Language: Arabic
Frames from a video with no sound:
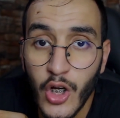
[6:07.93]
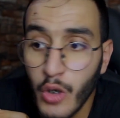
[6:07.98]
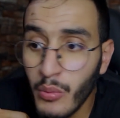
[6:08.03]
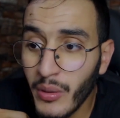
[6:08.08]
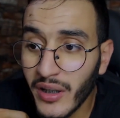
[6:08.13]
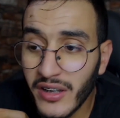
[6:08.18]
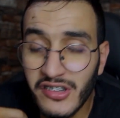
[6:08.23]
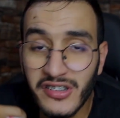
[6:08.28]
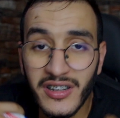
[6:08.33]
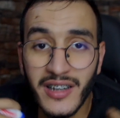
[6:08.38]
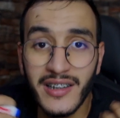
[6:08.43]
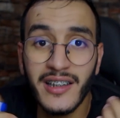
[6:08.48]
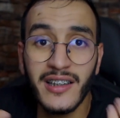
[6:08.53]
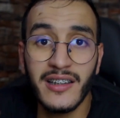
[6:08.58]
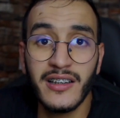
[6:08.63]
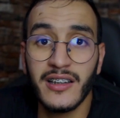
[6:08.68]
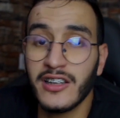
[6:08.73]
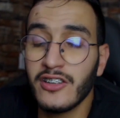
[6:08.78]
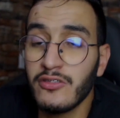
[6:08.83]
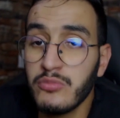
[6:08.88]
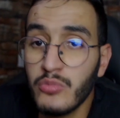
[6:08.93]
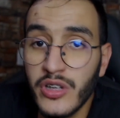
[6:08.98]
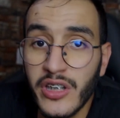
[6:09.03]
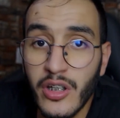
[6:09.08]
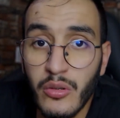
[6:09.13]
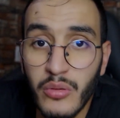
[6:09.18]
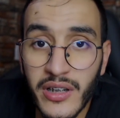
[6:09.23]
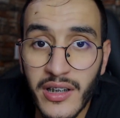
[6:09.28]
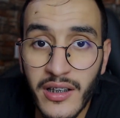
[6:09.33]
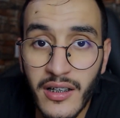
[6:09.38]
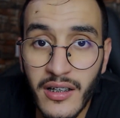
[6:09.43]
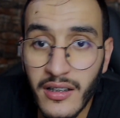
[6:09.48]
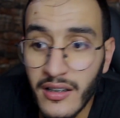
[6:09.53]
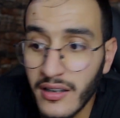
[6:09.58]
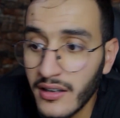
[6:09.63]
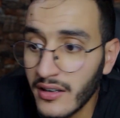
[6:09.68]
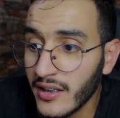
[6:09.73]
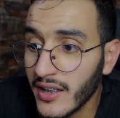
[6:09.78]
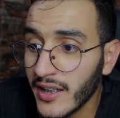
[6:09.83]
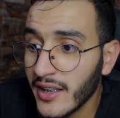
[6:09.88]
وما غاديش نقدر نعطي في محتوى
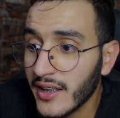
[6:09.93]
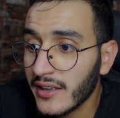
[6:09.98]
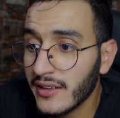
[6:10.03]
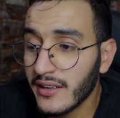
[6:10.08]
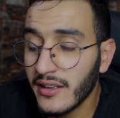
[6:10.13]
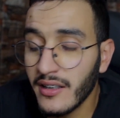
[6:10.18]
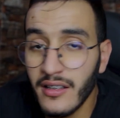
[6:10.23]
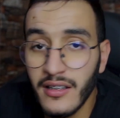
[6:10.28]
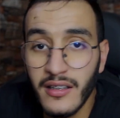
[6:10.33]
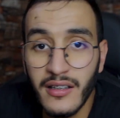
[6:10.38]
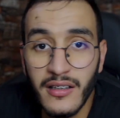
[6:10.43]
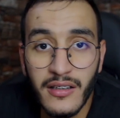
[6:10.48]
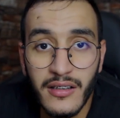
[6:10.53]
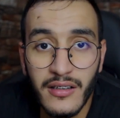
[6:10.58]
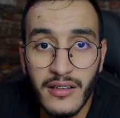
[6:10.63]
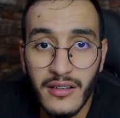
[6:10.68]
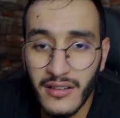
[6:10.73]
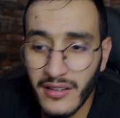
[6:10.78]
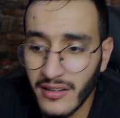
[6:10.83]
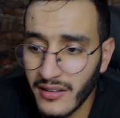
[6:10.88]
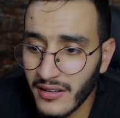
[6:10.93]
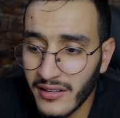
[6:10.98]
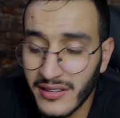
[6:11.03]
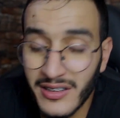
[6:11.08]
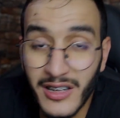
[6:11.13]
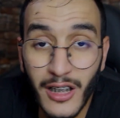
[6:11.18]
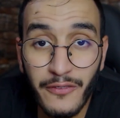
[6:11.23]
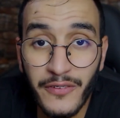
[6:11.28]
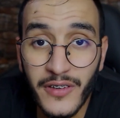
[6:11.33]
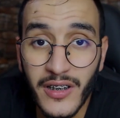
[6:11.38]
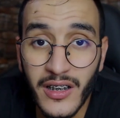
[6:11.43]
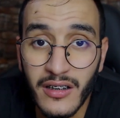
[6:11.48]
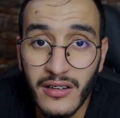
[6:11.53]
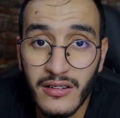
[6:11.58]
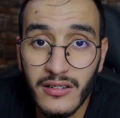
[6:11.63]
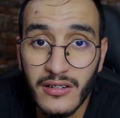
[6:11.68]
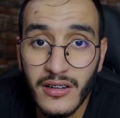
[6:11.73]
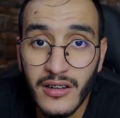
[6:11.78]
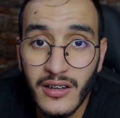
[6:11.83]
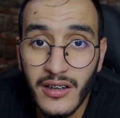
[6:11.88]
ديال ديال
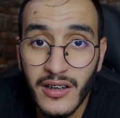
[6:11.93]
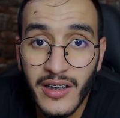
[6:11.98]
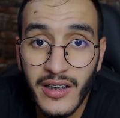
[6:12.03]
الترفيه